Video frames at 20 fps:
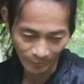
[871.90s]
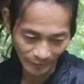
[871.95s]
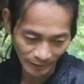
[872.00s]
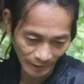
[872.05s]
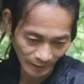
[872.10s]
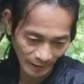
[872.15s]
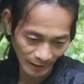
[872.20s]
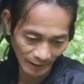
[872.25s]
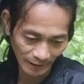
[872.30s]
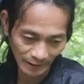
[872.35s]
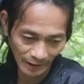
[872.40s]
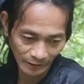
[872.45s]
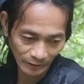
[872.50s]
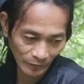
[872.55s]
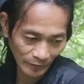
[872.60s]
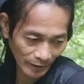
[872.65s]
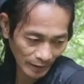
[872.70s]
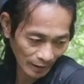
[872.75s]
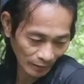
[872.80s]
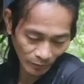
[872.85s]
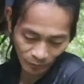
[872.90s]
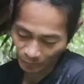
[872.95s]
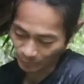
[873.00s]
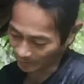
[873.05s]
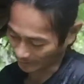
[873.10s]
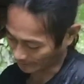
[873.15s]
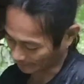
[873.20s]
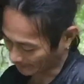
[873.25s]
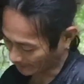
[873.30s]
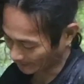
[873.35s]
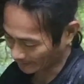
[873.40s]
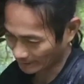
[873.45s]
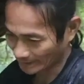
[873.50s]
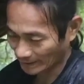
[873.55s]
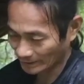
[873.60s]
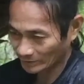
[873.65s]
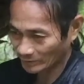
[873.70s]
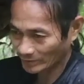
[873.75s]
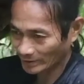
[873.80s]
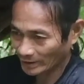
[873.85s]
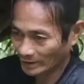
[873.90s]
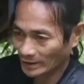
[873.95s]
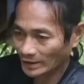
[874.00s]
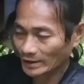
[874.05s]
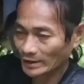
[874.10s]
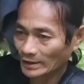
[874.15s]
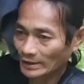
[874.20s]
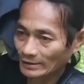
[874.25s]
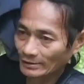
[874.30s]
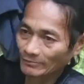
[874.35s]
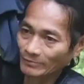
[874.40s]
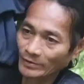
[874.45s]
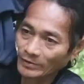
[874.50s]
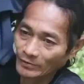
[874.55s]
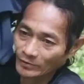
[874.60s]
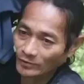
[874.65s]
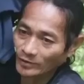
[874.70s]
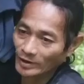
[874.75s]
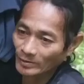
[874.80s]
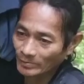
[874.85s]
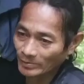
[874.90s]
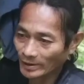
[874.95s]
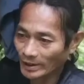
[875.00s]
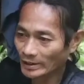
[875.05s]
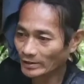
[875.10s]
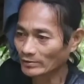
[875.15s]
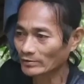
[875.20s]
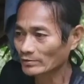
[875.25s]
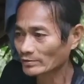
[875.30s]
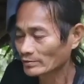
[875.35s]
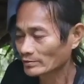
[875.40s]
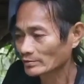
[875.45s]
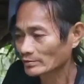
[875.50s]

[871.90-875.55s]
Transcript: pitan talib sa katuig kurubaran lagi sa katuig dugoy naman kayo